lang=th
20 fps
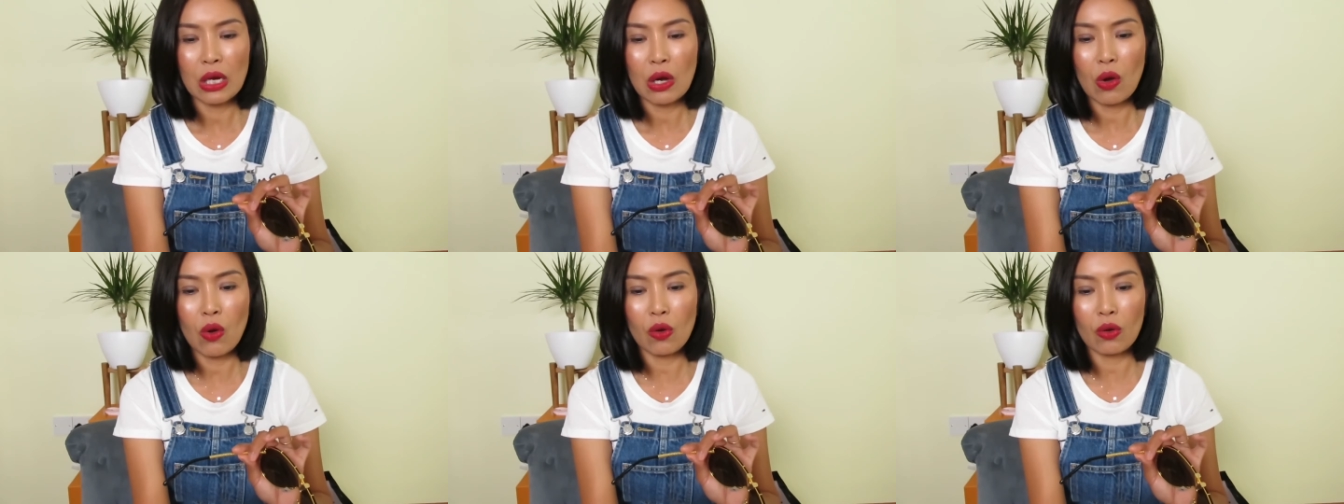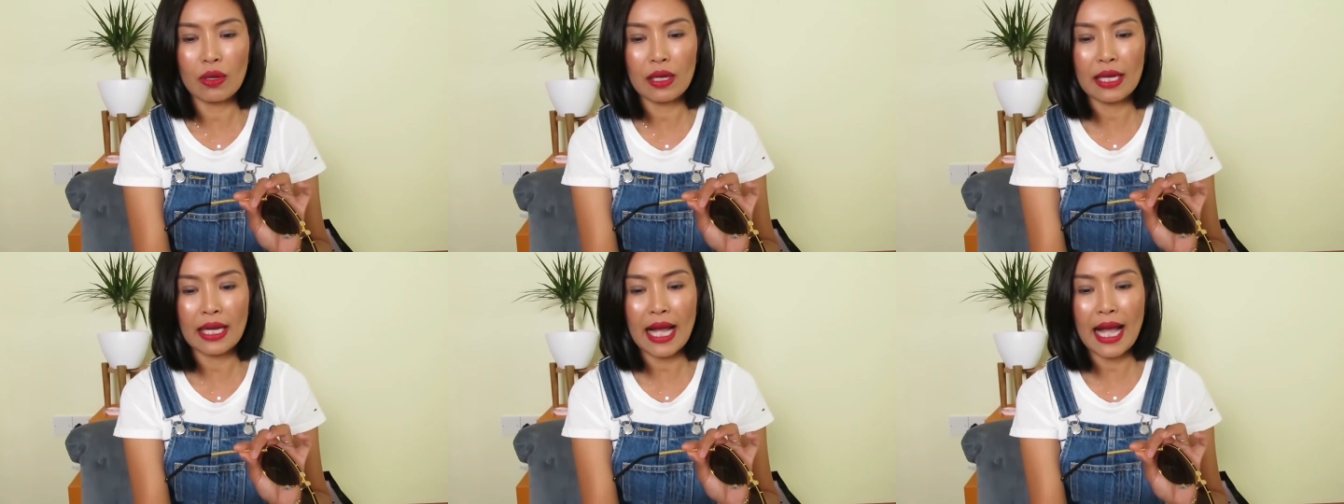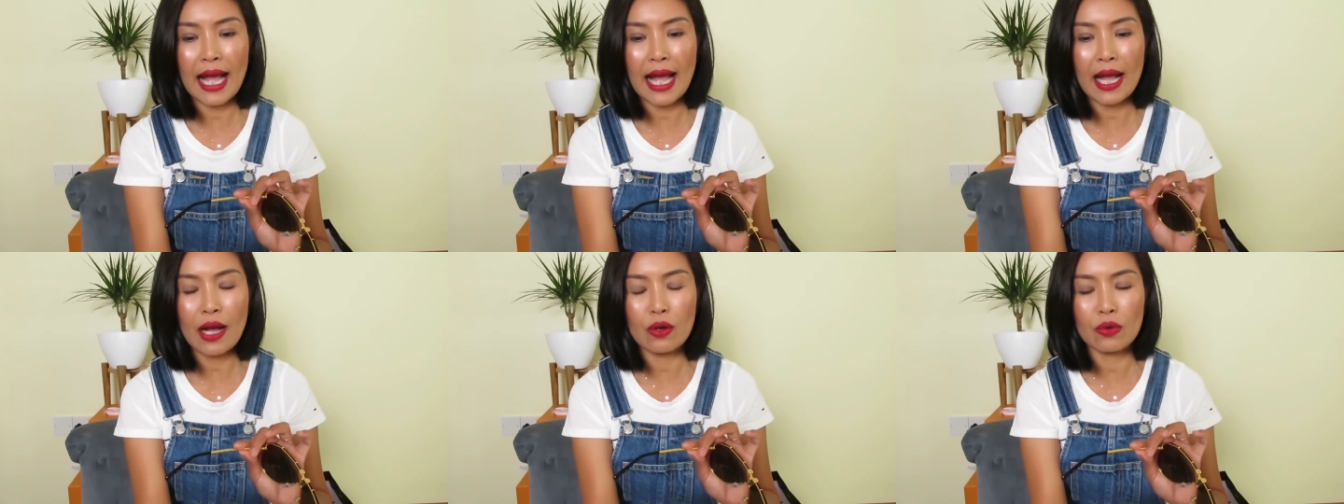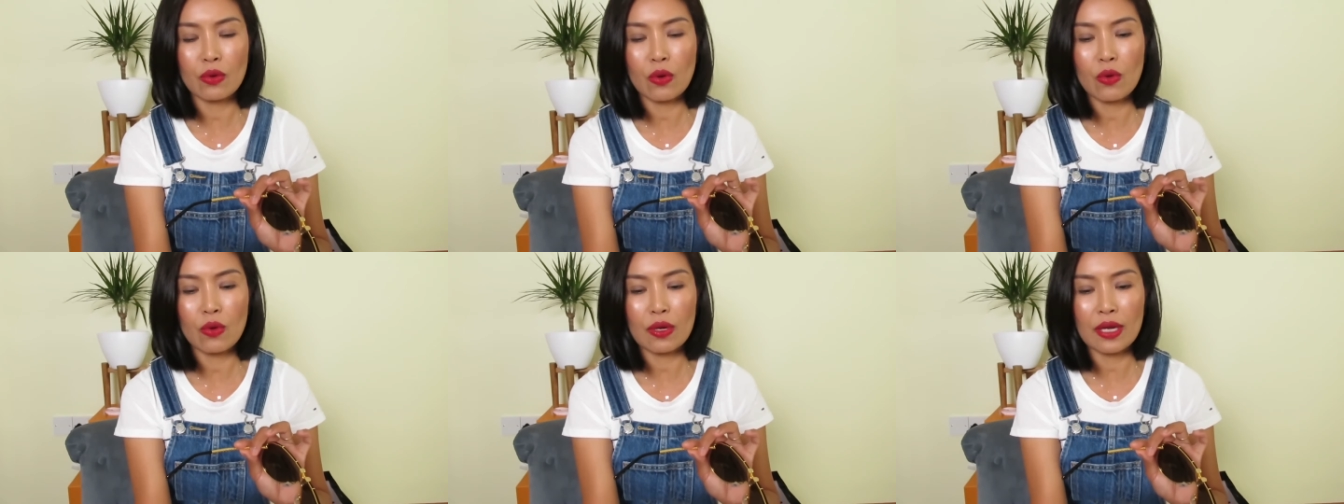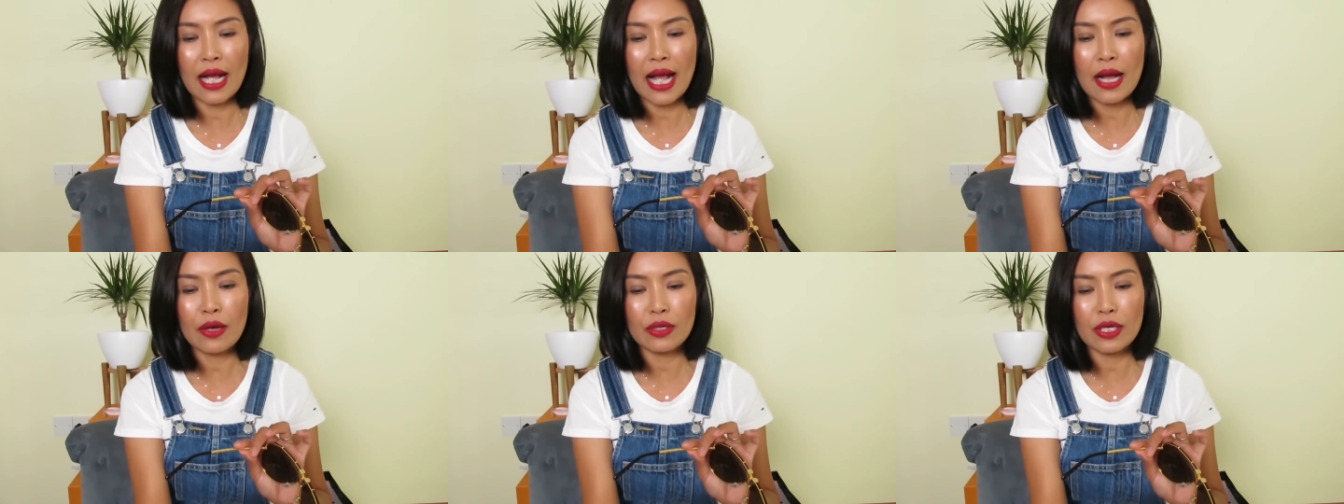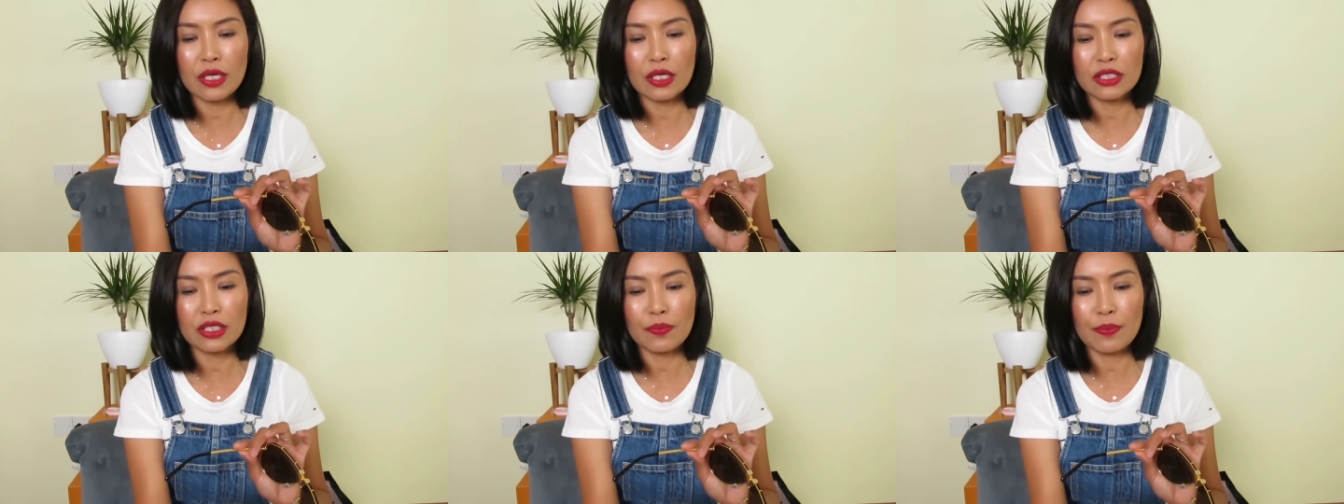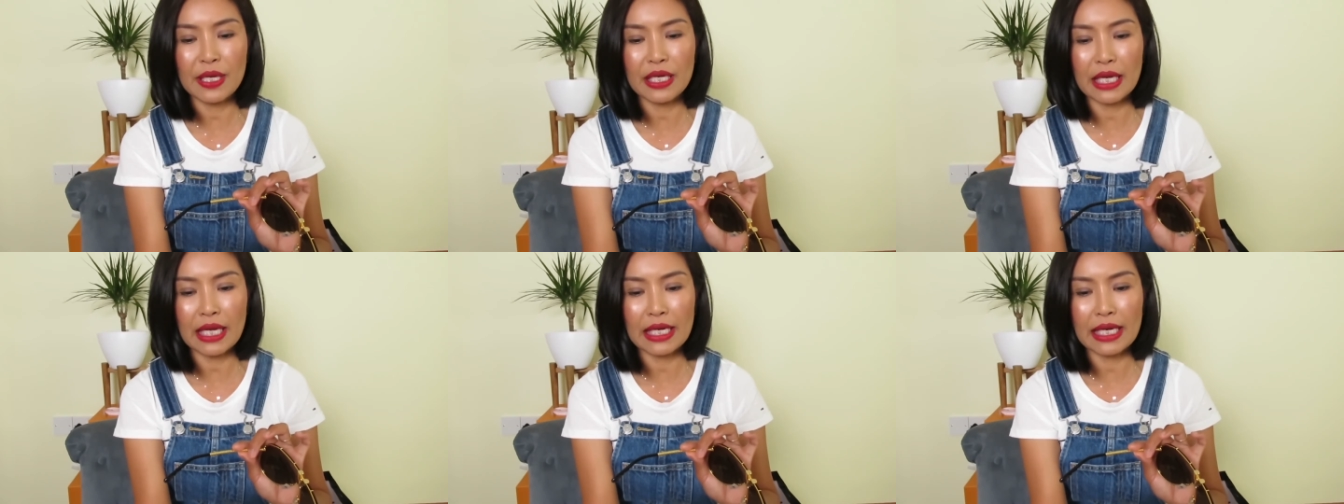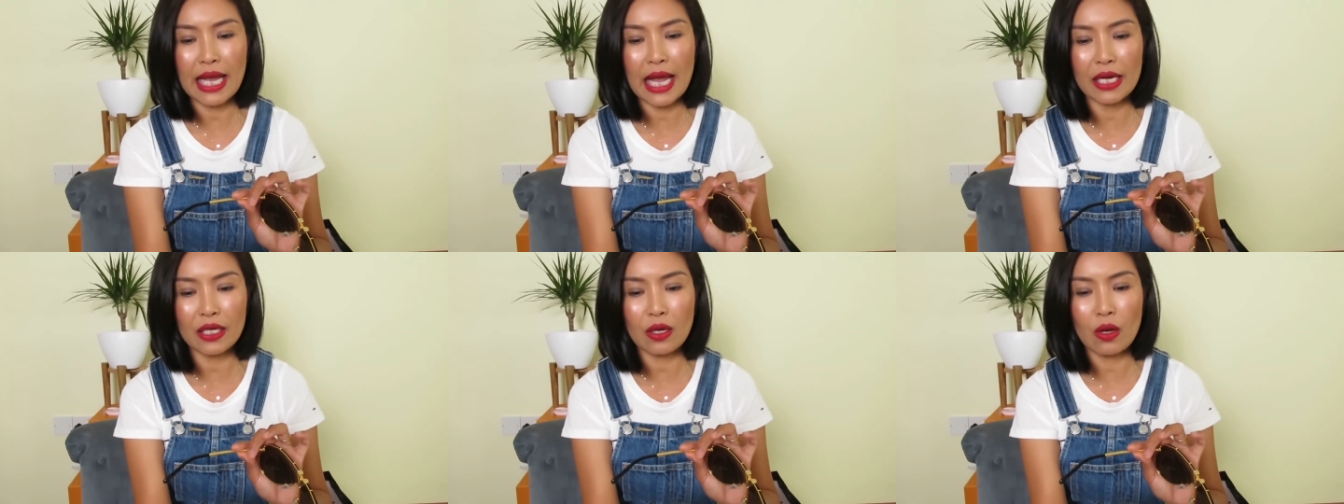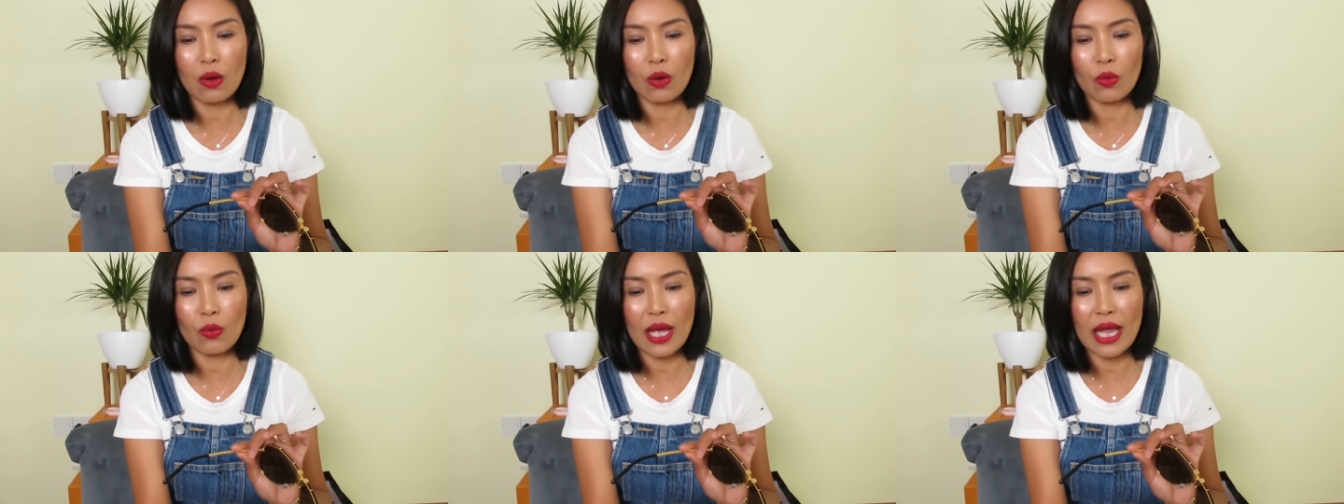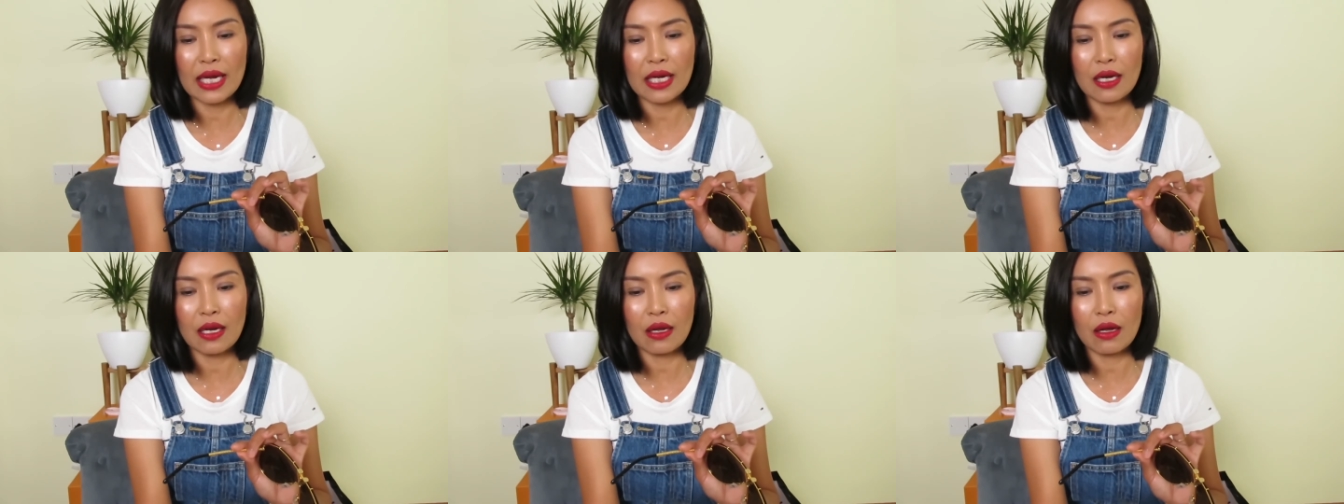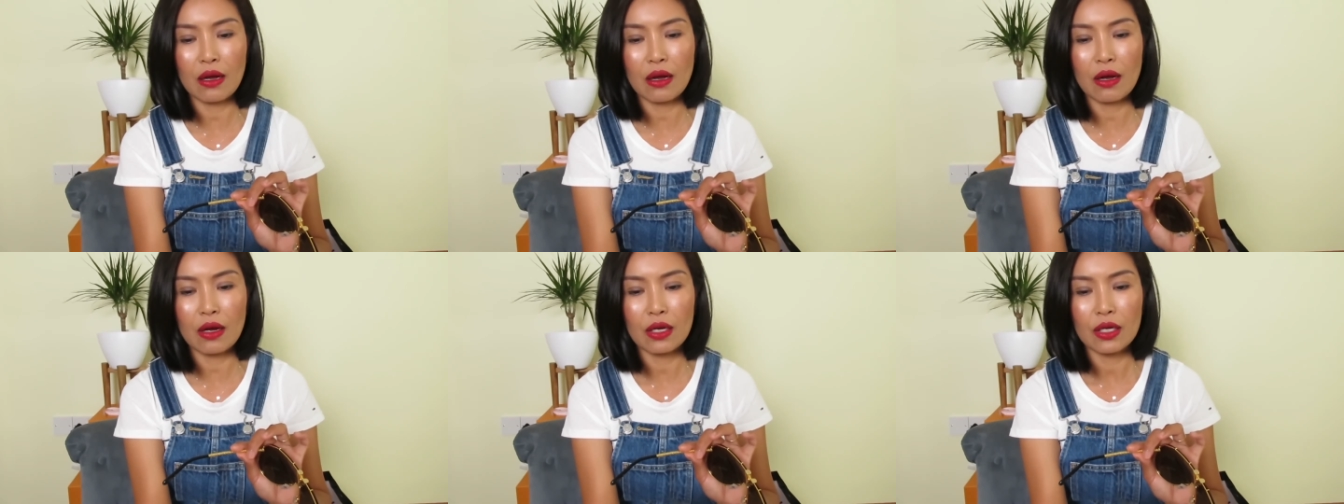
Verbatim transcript: 69 69 นี่ก็จะเป็นขนาดของแว่น แล้วก็